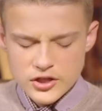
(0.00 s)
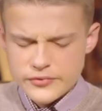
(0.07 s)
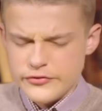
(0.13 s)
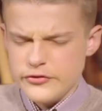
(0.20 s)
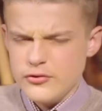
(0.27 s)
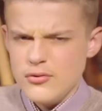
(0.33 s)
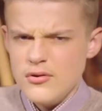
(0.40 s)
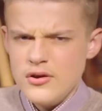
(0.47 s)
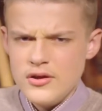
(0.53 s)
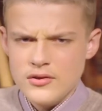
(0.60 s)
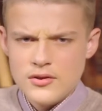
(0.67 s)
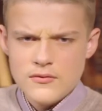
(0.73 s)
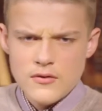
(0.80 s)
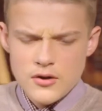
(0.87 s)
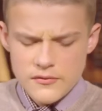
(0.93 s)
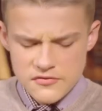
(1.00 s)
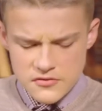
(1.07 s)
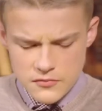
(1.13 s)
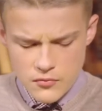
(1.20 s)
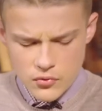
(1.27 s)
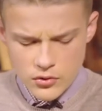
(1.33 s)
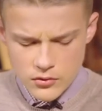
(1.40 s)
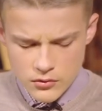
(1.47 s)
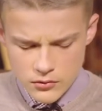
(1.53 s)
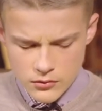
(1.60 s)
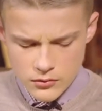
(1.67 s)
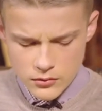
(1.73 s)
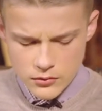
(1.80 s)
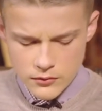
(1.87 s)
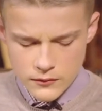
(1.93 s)
«Да все это воровство!»
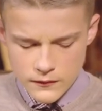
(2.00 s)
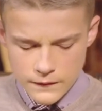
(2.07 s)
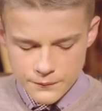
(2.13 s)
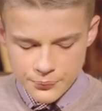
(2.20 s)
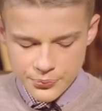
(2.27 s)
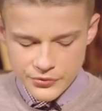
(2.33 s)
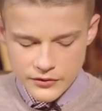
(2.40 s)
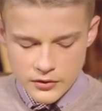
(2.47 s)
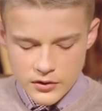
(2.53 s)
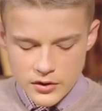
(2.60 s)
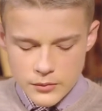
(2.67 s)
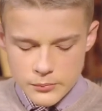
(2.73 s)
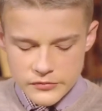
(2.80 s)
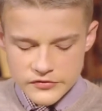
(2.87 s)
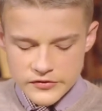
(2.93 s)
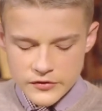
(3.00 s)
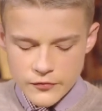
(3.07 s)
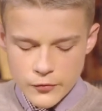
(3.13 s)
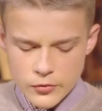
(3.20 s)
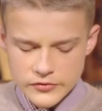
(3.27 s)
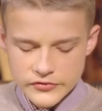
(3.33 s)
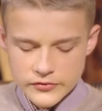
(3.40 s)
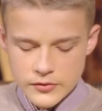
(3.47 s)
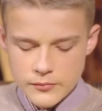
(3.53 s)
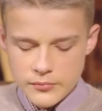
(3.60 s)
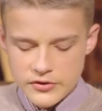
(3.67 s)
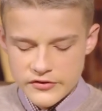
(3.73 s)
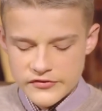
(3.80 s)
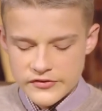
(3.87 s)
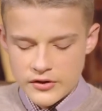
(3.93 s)
Мистер Фокс
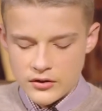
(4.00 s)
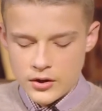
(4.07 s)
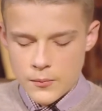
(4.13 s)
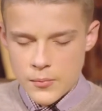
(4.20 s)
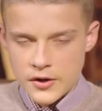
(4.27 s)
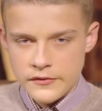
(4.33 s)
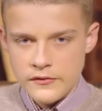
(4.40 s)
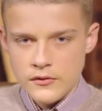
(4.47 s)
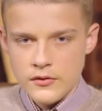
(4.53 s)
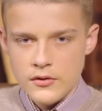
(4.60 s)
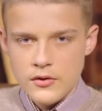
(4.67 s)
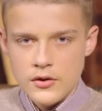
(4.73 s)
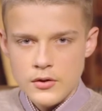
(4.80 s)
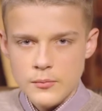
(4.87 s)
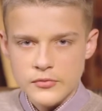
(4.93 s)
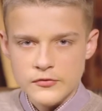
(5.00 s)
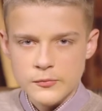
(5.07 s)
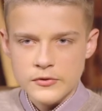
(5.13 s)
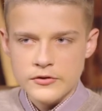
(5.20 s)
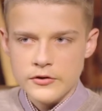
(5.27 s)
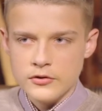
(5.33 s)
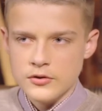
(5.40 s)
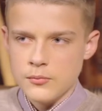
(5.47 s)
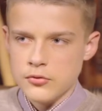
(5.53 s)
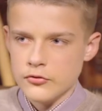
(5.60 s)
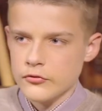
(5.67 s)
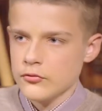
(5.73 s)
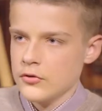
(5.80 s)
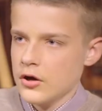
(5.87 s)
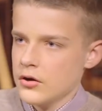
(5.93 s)
перестал копать, посмотрел на
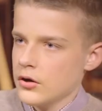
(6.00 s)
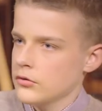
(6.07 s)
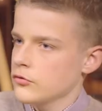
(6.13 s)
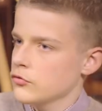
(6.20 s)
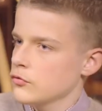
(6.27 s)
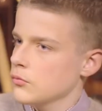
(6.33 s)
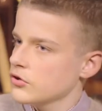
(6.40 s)
Бурсука, как на